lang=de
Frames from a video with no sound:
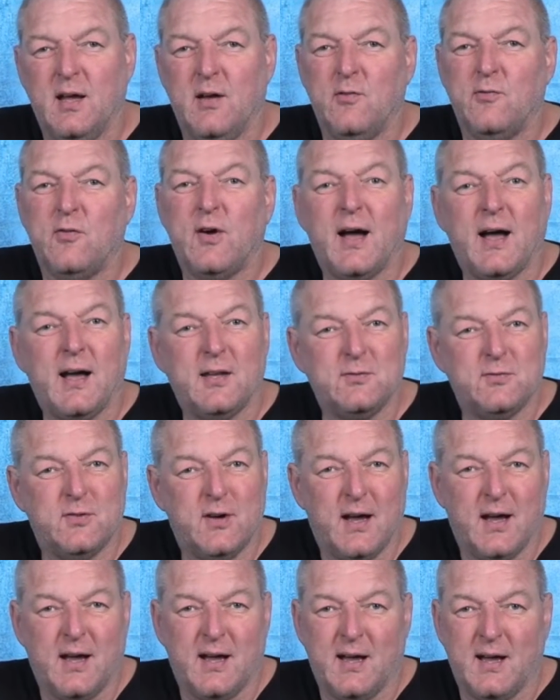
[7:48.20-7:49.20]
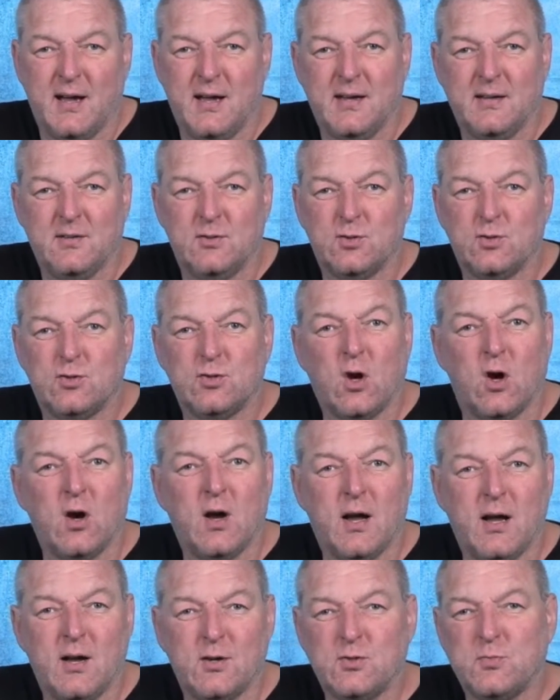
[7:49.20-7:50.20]
Fahrradfahrer,
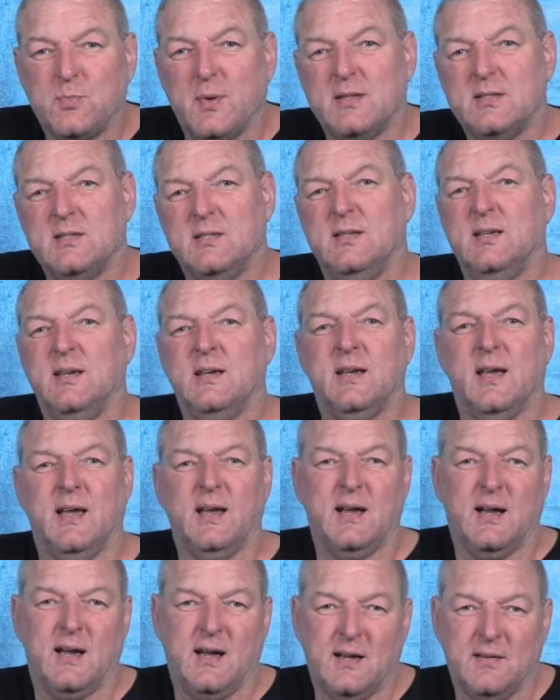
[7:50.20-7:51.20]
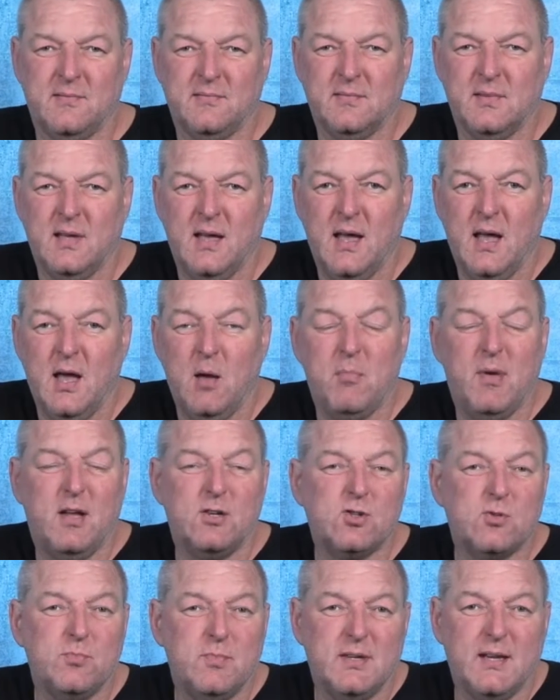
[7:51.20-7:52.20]
Jogger, Spaziergänger,
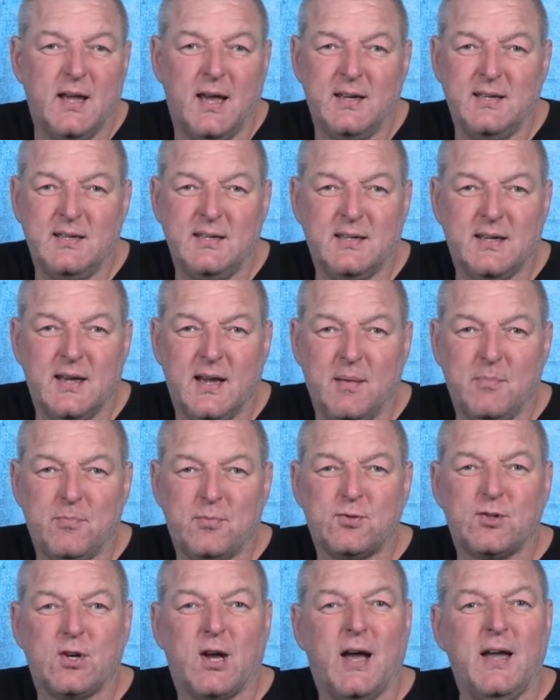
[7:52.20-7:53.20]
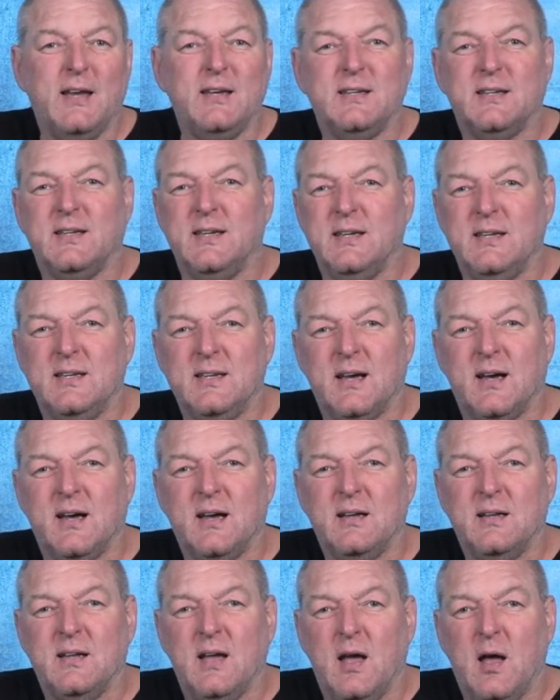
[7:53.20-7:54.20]
Menschen mit Handicap, schreiende
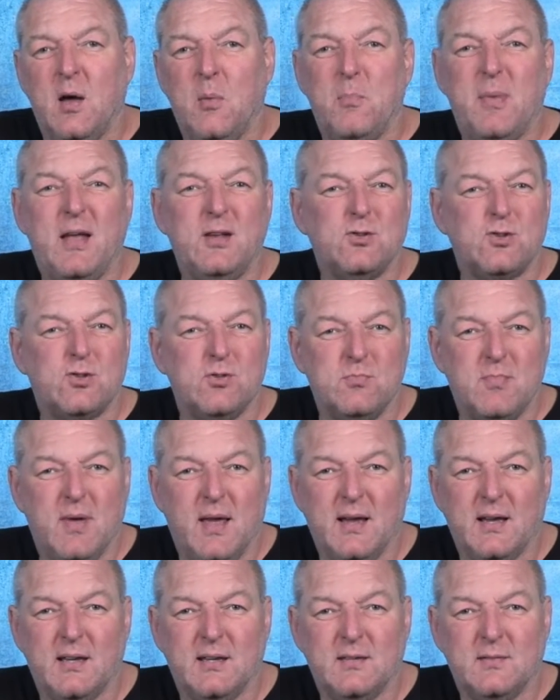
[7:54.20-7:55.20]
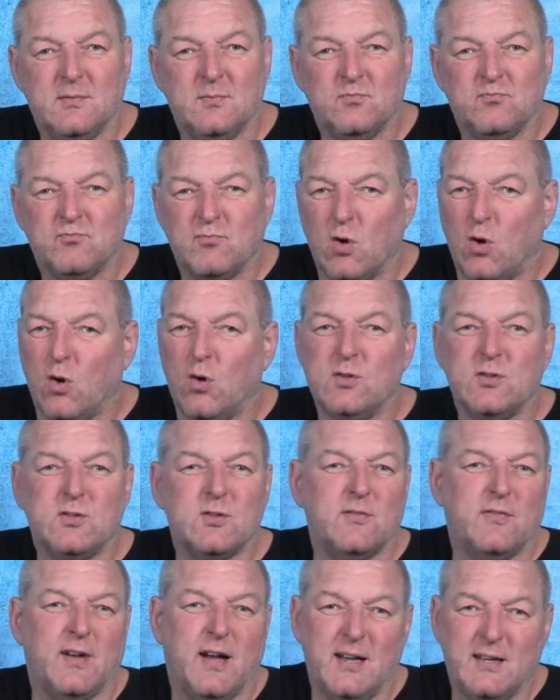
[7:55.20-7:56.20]
Kinder, Menschenmengen und
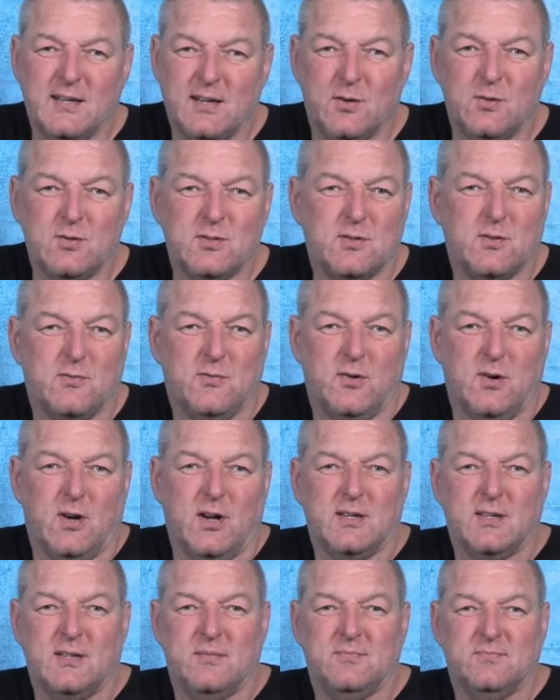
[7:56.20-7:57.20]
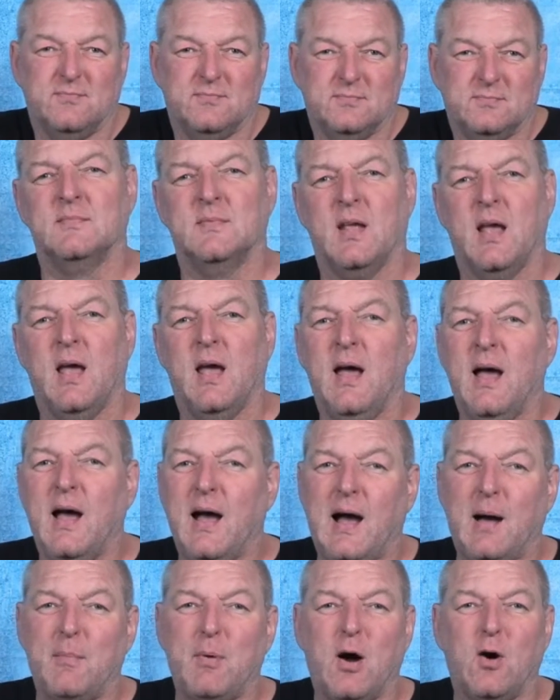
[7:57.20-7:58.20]
so weiter und so fort.
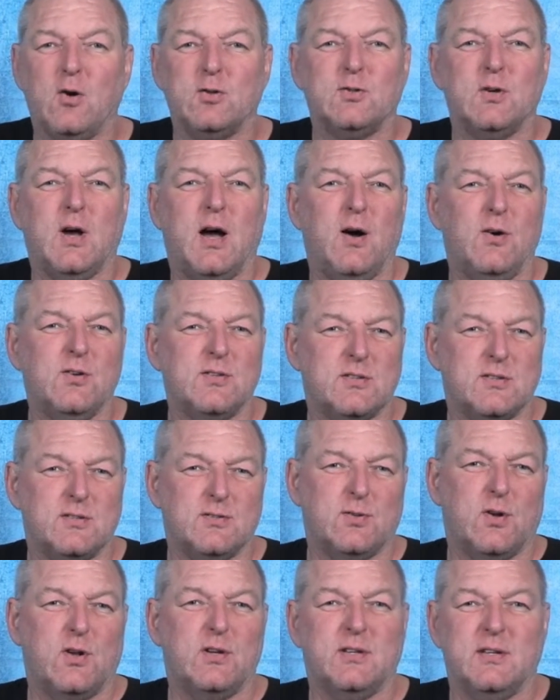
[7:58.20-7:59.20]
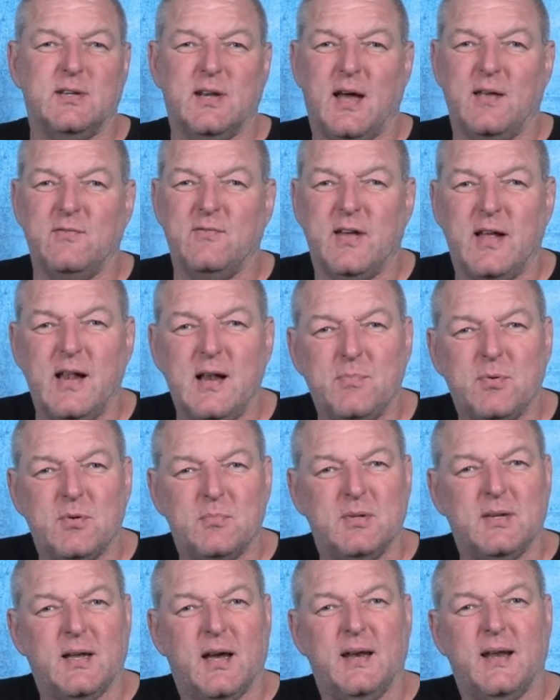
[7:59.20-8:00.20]
Aber auch zu Hause sollte dein Welpe
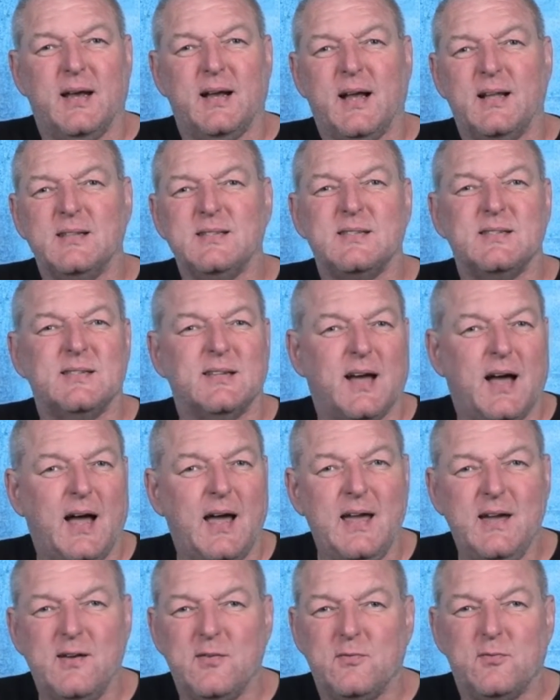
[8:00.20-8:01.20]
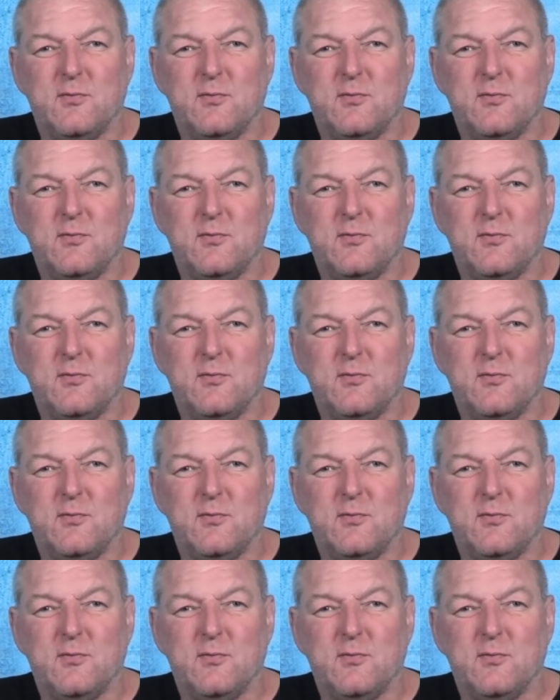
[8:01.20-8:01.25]
mit einer ganzen Reihe